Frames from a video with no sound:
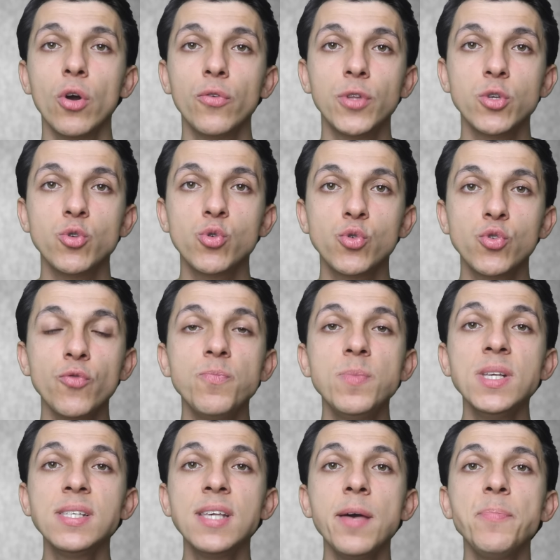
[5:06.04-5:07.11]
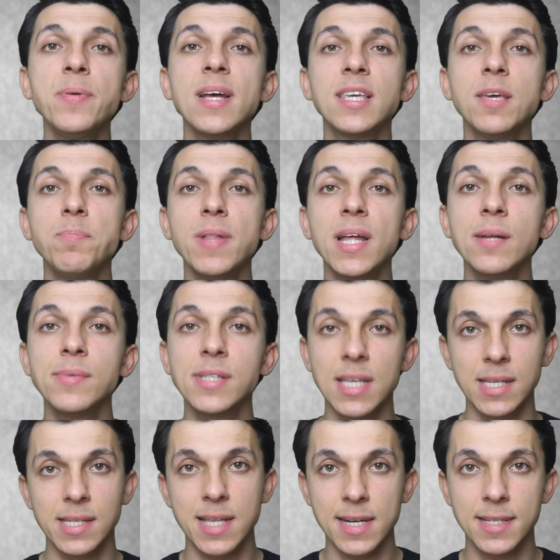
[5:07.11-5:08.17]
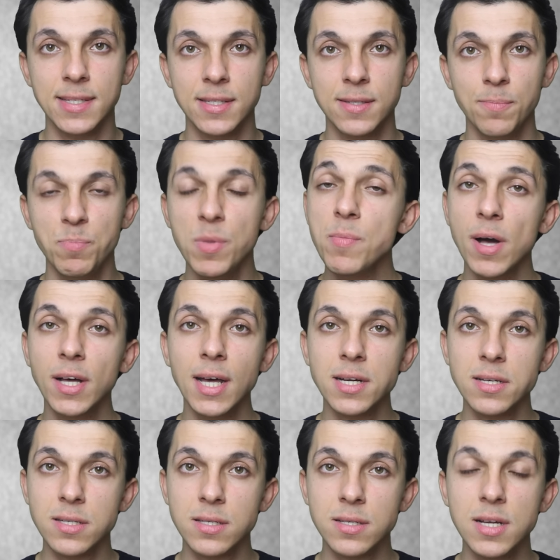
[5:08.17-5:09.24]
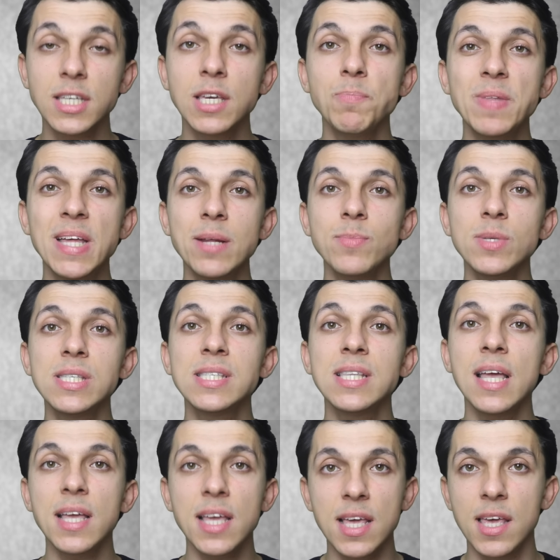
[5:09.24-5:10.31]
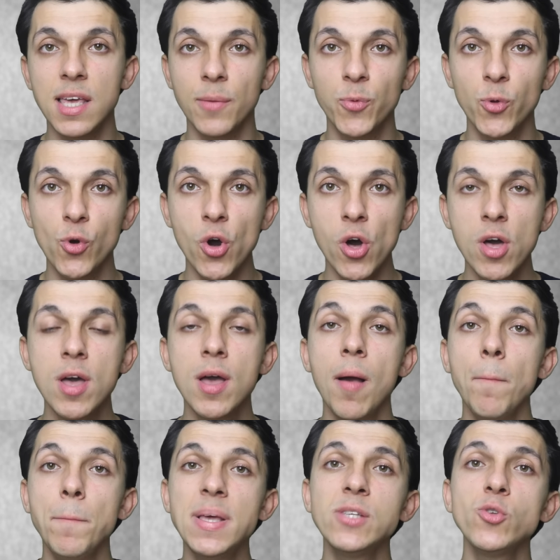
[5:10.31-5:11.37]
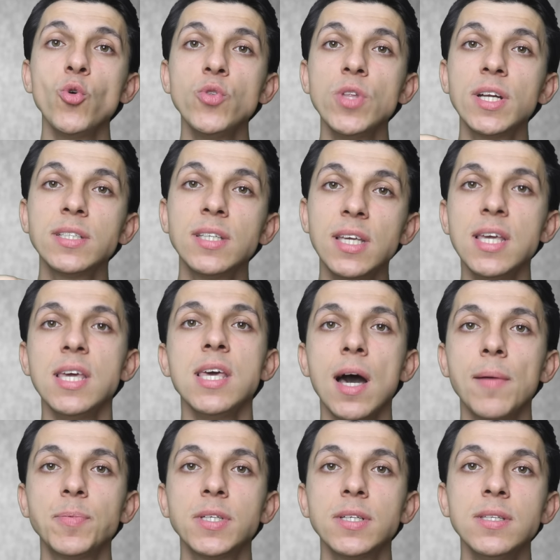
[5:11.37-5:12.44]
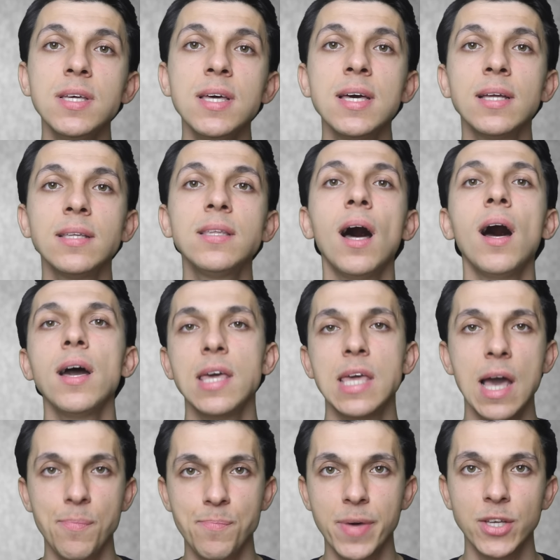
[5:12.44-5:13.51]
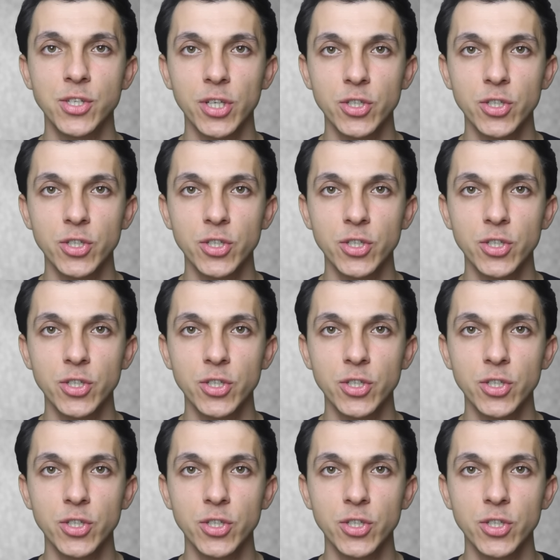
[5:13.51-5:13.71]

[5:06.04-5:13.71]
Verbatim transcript: Köfteci Yusuf biz hep rakiplerimizi izleriz. Bir bakarız rakiplerimiz neyi iyi yapıyor biz onların iyi yaptığını daha iyi yapmaya